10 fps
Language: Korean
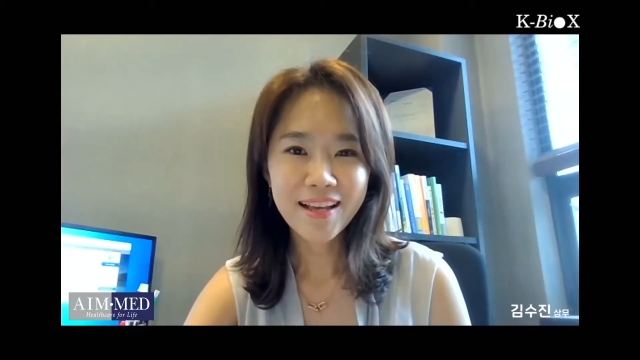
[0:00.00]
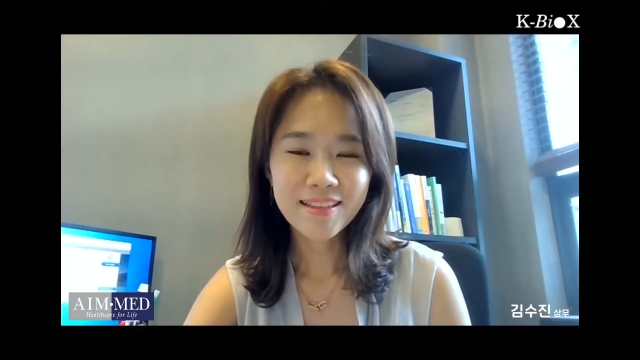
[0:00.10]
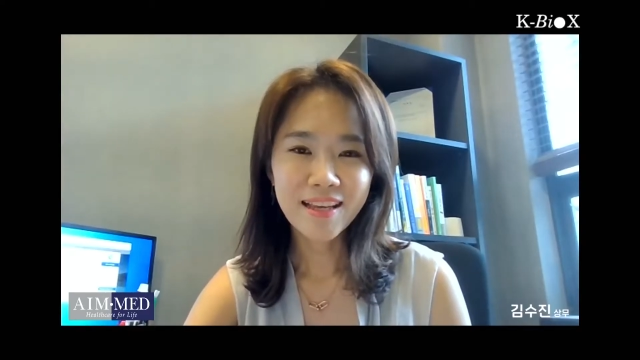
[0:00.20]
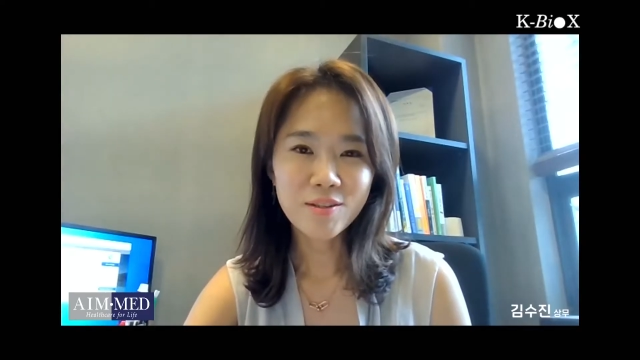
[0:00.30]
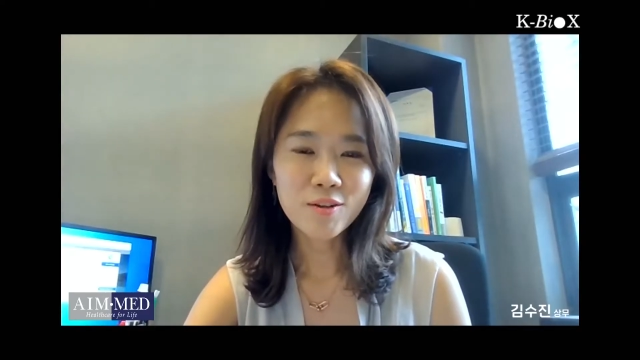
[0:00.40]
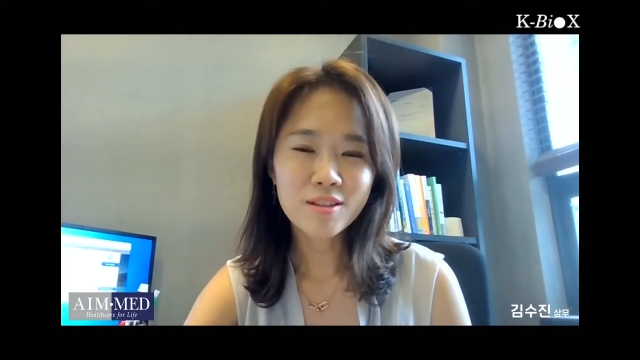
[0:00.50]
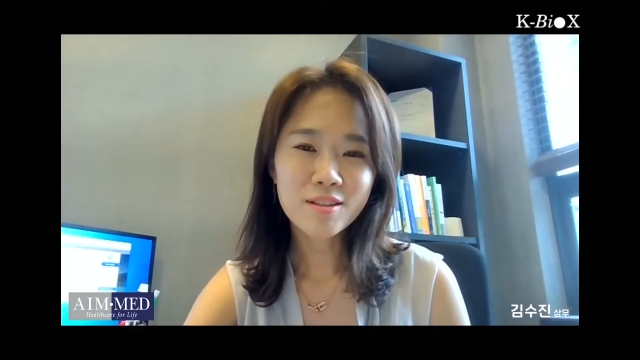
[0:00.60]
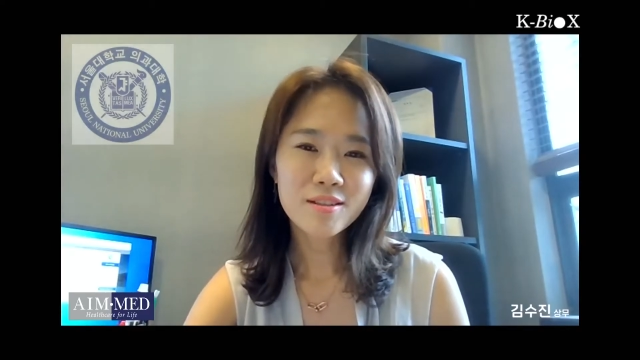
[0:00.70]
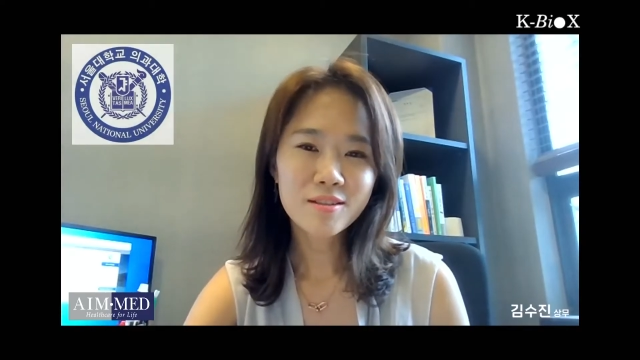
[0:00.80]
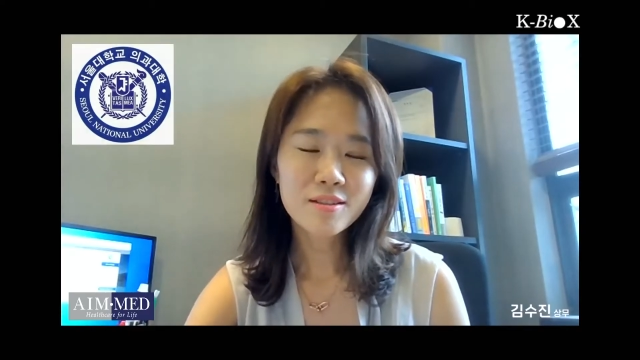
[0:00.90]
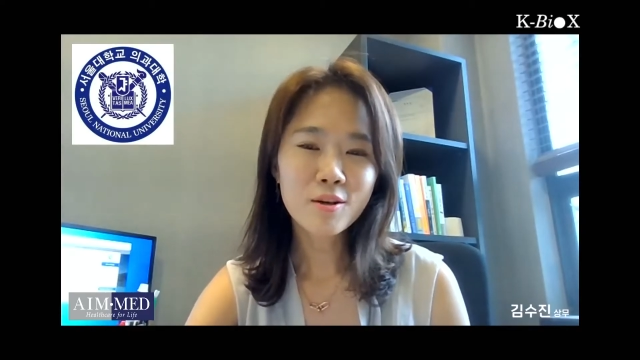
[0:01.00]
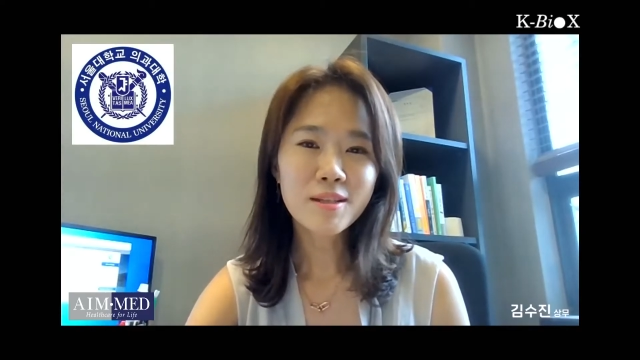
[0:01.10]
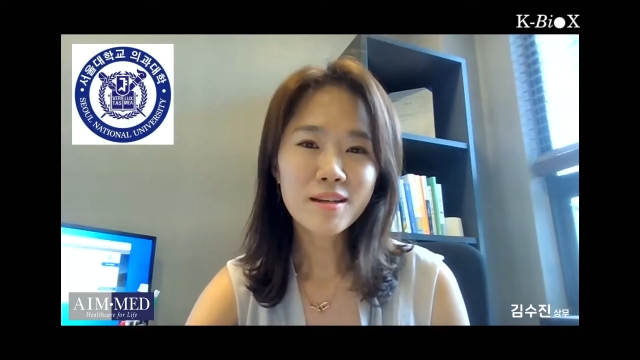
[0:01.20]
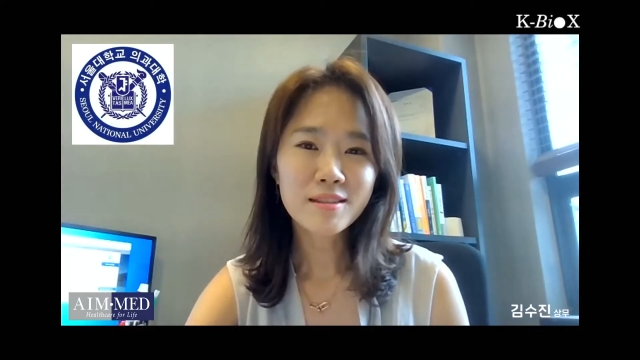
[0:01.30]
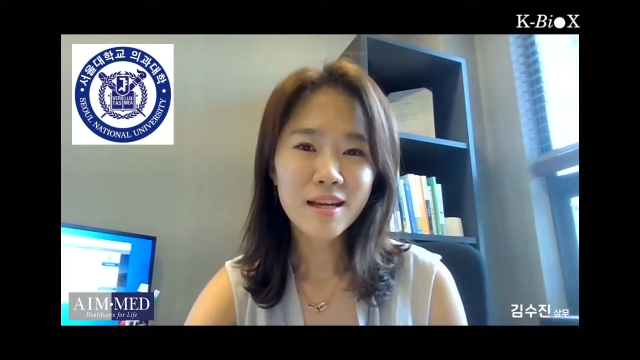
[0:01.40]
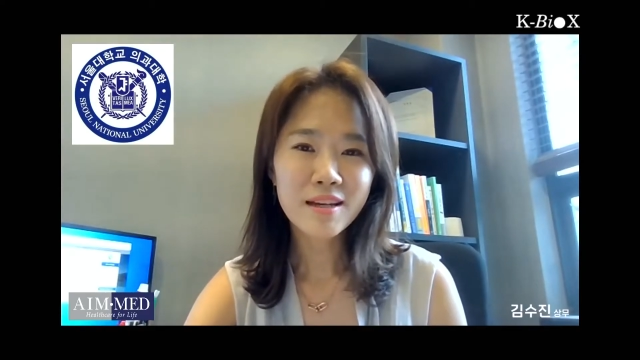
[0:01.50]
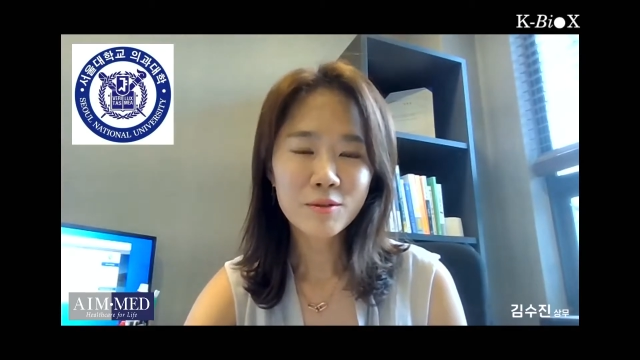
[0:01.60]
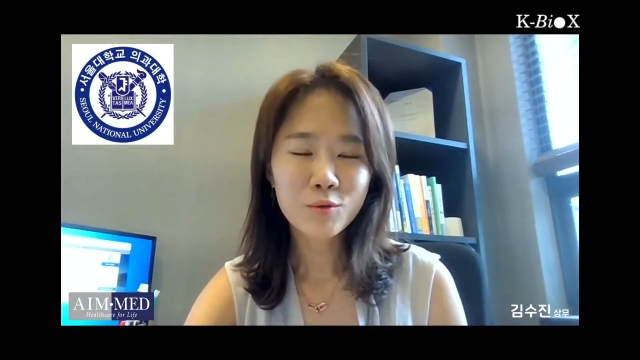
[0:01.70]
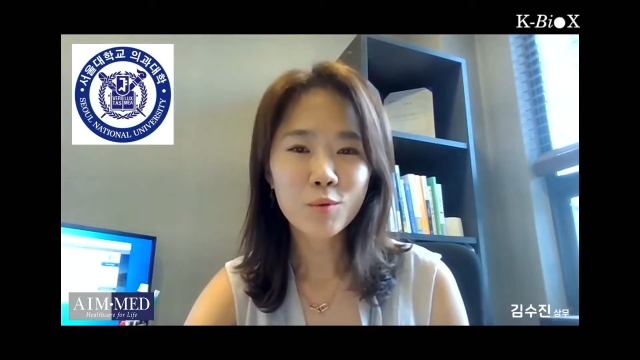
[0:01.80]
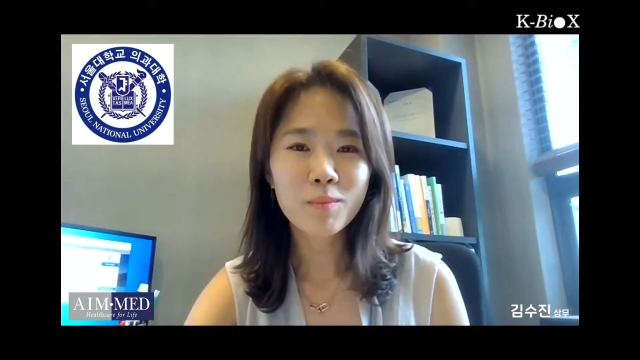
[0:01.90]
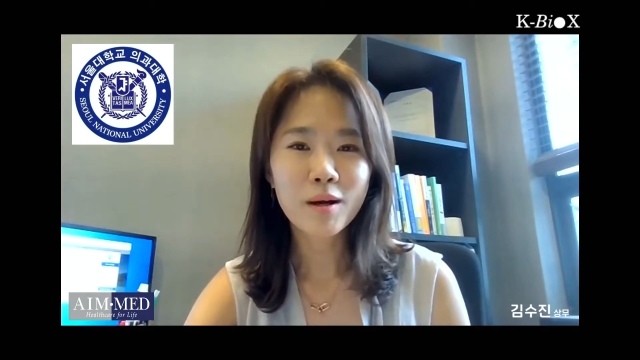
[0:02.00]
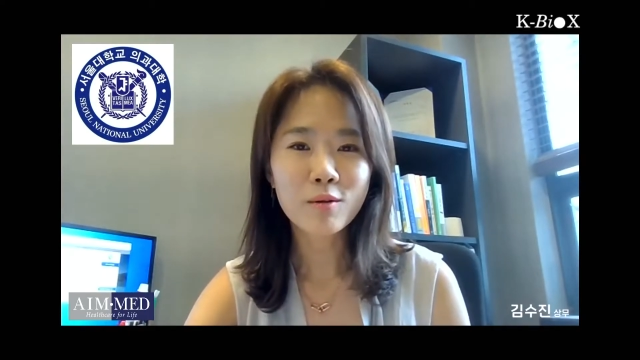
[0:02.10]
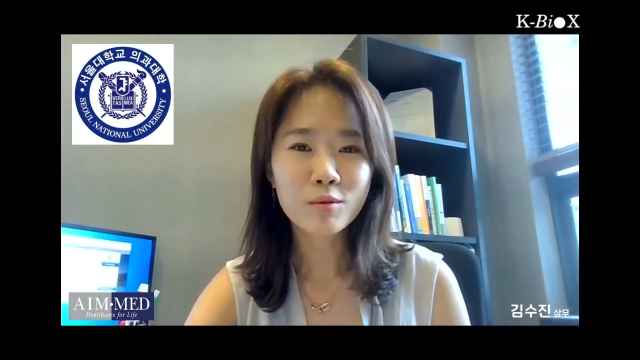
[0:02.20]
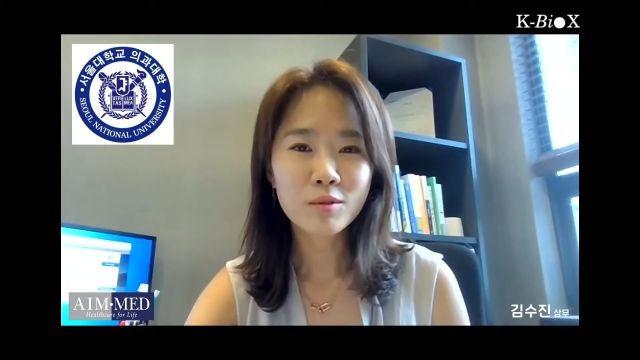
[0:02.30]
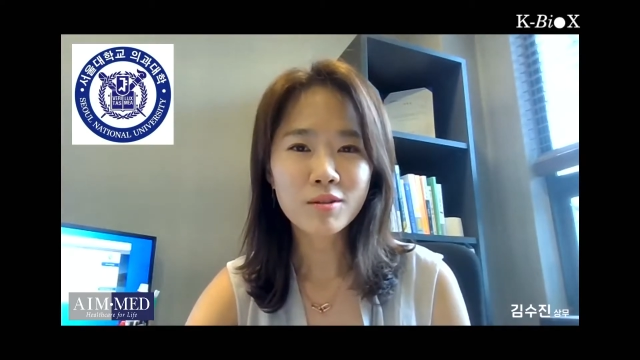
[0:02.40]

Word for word: 네, 저는 서울대 의대를 졸업하고